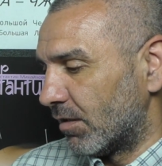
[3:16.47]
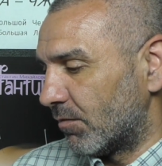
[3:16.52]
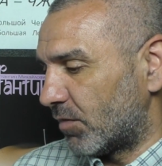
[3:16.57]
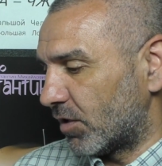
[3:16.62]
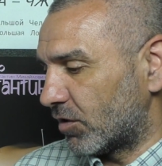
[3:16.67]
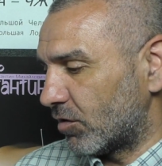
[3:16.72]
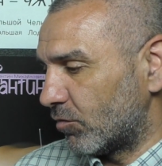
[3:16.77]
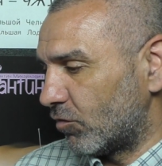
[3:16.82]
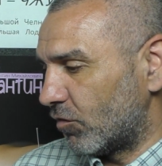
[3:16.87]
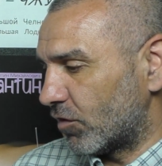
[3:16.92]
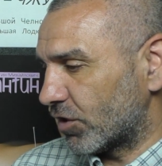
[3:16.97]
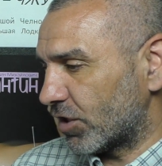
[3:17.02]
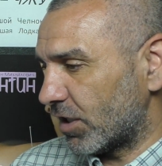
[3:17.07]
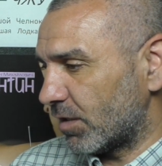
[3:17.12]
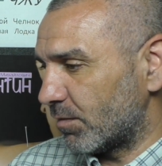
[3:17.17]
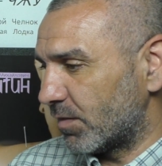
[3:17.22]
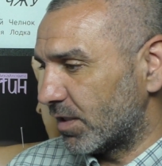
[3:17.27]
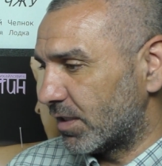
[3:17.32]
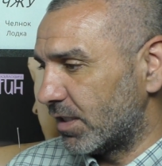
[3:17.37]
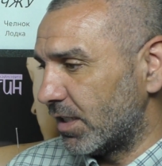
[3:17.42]
Поэтому,
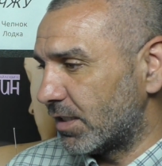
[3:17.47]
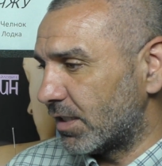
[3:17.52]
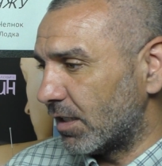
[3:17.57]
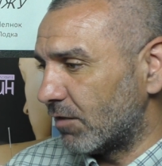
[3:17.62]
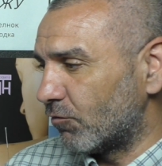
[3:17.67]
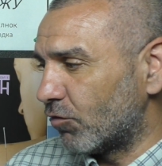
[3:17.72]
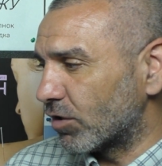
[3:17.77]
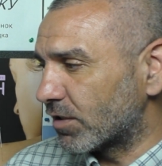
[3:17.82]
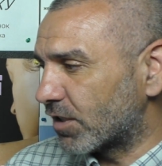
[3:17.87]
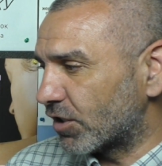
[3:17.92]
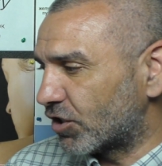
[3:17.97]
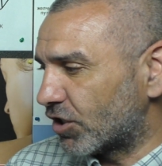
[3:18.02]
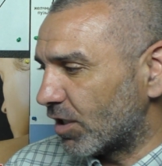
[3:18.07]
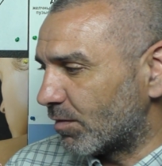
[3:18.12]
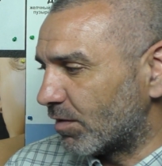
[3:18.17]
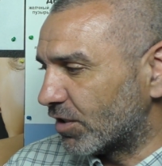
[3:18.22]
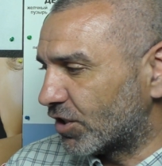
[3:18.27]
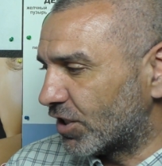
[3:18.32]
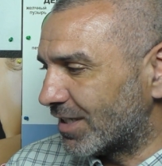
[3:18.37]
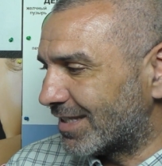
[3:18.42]
уважаемые зрители, вот
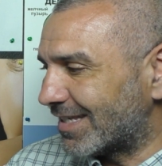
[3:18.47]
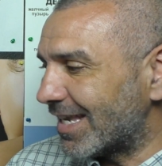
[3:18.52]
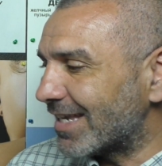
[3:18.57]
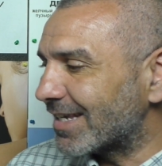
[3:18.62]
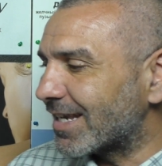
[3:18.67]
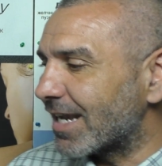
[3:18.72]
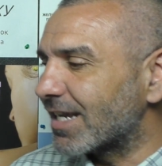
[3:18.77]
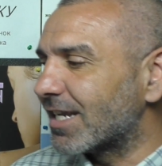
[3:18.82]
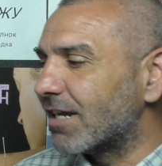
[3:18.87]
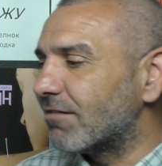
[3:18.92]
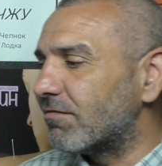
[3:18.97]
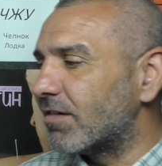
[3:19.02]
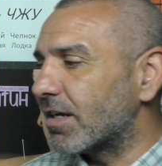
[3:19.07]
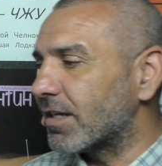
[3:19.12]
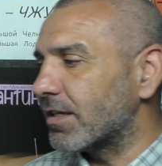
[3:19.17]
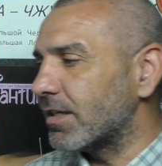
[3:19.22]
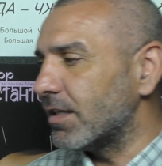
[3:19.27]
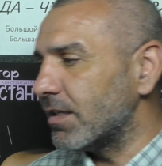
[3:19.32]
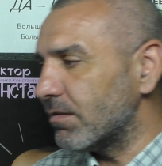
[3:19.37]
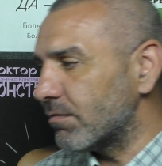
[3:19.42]
зачем мы частенько
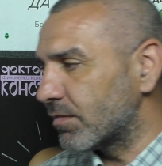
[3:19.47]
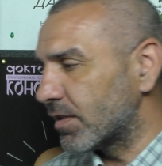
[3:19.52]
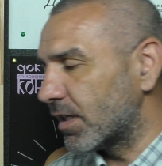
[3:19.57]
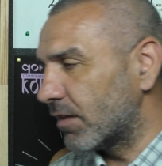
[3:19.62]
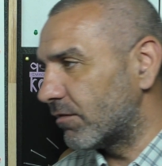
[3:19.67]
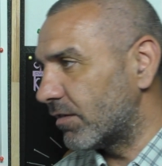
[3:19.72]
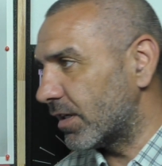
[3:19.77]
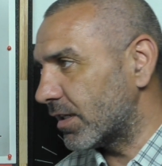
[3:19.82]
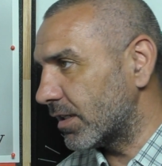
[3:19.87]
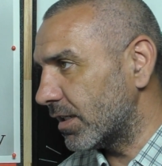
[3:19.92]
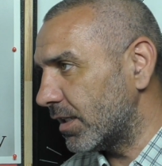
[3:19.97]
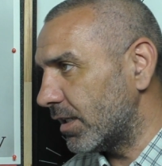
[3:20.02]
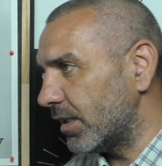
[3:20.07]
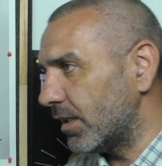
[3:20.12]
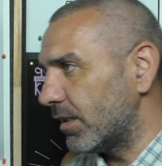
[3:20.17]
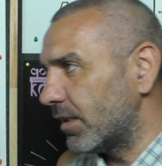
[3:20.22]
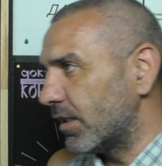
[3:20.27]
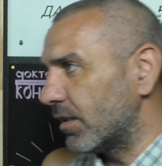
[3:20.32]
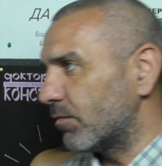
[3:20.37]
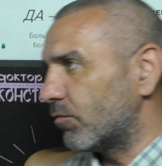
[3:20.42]
говорим,
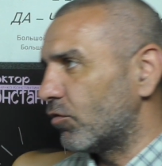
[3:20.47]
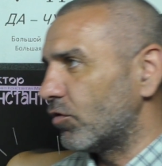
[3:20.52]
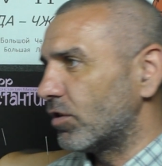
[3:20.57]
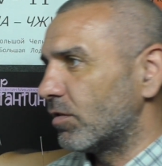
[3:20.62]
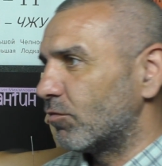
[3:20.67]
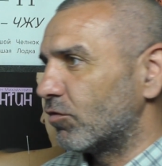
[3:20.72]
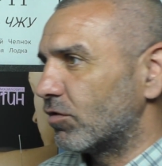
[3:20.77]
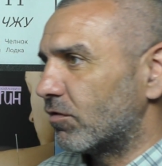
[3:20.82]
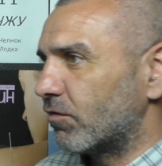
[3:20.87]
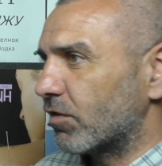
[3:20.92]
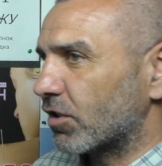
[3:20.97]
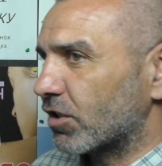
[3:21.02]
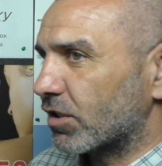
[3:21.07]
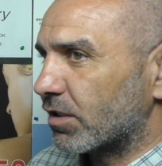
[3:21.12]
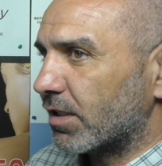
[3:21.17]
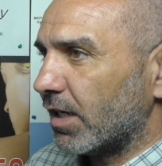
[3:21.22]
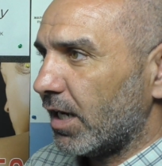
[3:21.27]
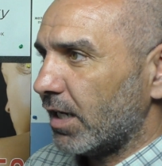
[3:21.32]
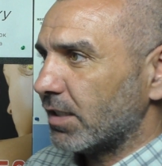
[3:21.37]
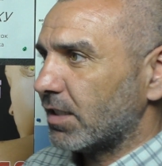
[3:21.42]
говорили, будем
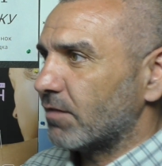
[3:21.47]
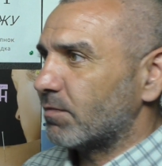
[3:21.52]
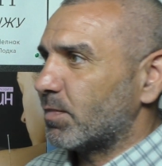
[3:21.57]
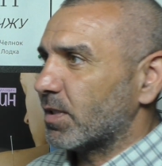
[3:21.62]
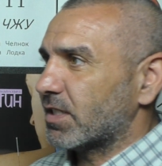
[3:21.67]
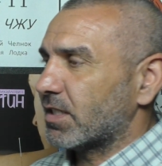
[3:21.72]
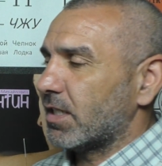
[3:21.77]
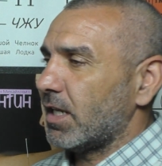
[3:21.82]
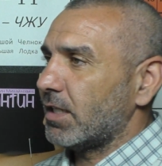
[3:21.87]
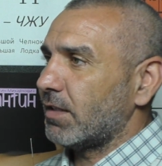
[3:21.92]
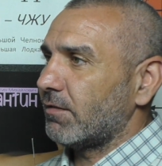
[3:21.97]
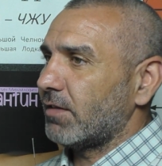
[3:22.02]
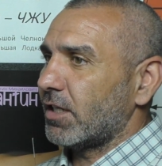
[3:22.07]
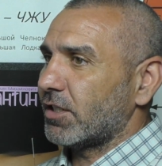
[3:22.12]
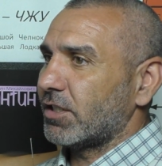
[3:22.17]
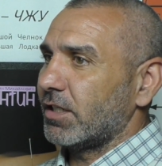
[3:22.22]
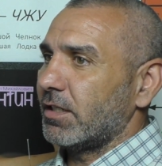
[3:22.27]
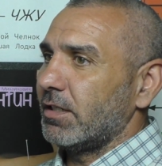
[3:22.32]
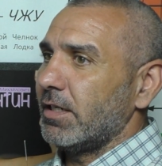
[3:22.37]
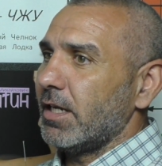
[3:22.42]
утверждать и в постоянно
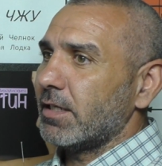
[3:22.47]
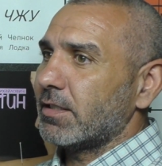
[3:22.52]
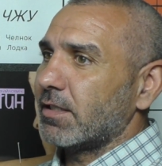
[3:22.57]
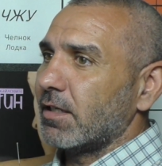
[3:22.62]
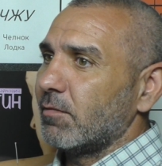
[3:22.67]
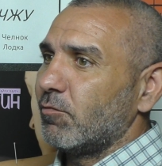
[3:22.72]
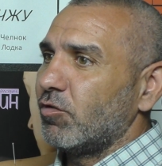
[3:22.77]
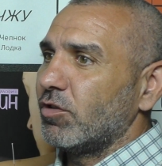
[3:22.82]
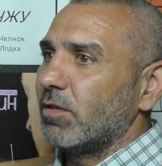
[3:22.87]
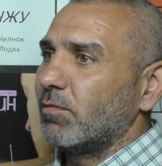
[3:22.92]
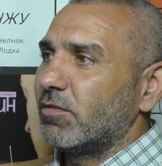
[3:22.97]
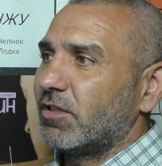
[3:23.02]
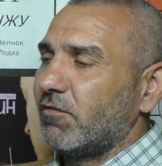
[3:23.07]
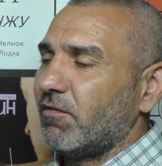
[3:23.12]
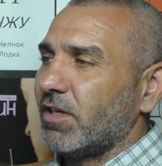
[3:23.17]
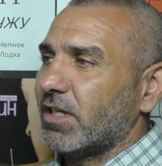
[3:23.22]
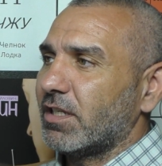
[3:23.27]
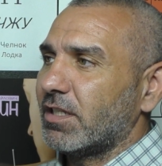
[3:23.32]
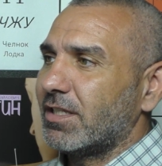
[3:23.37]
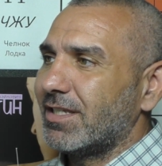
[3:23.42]
наших лекциях будем
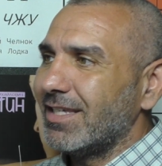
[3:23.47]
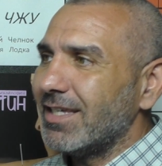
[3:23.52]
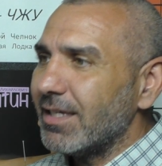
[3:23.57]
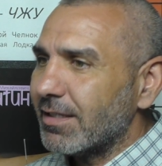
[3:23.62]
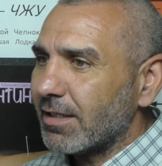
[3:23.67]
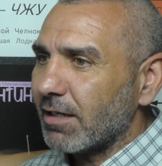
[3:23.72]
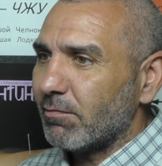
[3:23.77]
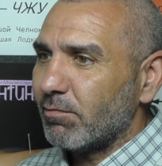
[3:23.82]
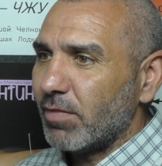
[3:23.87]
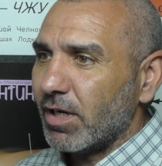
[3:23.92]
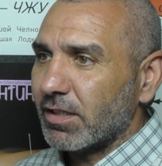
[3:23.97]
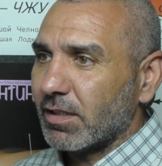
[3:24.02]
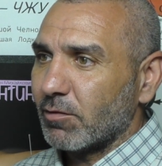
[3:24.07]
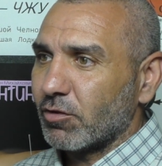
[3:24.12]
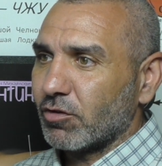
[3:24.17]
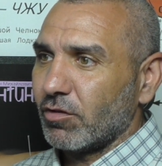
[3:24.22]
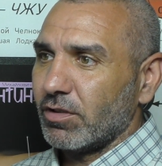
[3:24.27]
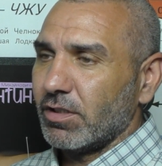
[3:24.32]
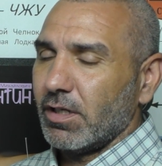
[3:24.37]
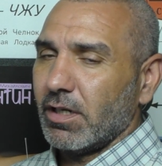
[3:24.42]
твердить об этом,
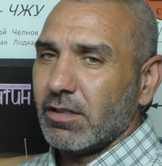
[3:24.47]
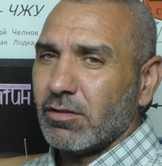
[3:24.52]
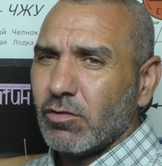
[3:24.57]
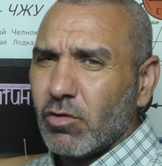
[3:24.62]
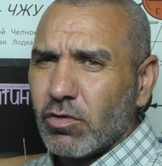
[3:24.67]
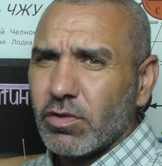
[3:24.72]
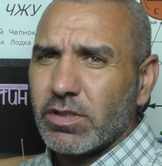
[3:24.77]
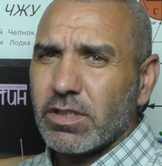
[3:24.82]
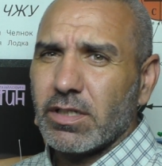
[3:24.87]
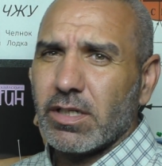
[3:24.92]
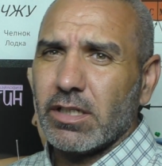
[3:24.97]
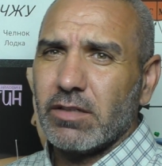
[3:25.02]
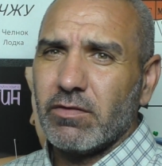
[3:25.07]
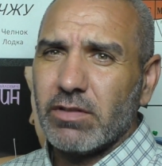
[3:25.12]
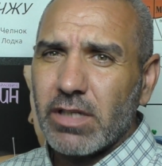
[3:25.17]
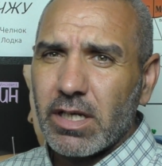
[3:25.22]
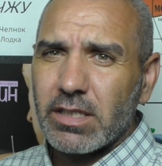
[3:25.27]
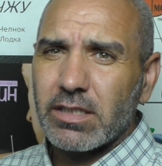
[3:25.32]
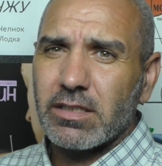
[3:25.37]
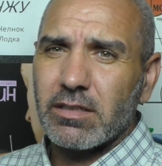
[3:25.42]
что диагностика
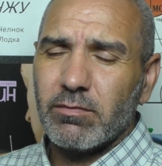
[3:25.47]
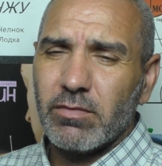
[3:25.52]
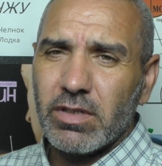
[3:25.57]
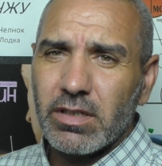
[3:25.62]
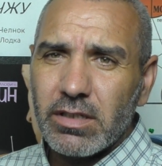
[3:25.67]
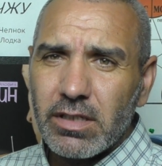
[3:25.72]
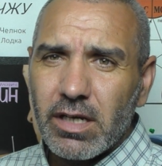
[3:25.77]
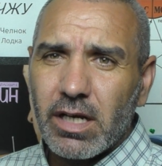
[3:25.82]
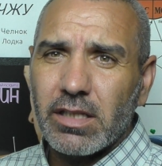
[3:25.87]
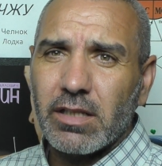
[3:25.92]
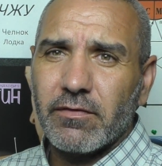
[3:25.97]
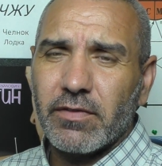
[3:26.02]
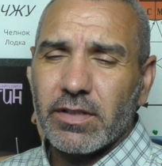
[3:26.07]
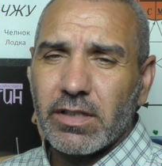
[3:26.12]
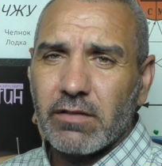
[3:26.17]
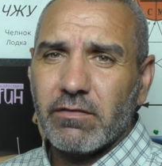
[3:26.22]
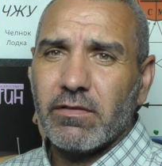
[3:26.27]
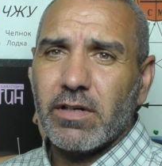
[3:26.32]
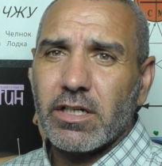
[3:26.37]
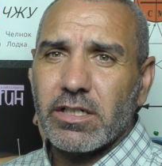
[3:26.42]
12 меридианов –
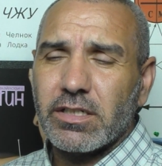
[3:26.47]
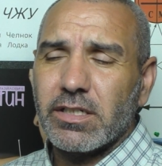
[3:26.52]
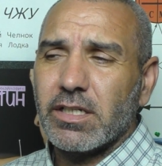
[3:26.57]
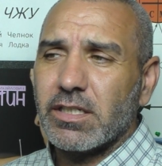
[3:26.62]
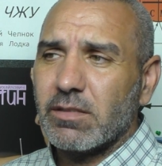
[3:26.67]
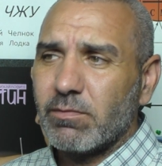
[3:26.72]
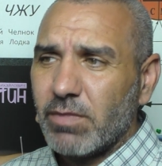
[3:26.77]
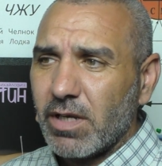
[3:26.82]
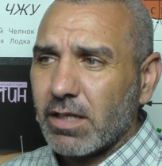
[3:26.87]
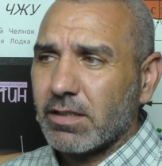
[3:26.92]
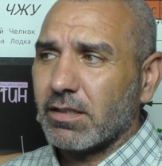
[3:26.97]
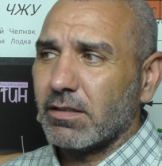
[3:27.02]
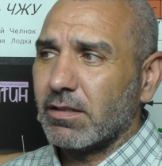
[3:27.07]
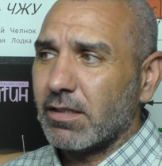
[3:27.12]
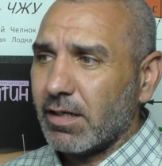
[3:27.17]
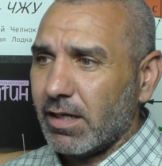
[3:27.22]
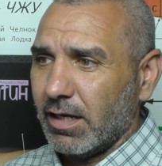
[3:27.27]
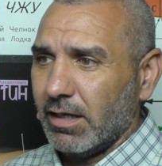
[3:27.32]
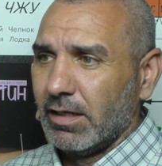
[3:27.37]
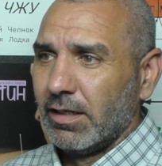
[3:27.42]
это важный аспект,
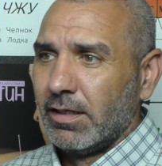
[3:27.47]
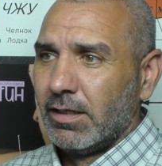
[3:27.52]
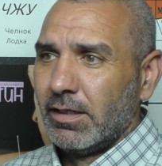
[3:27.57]
да,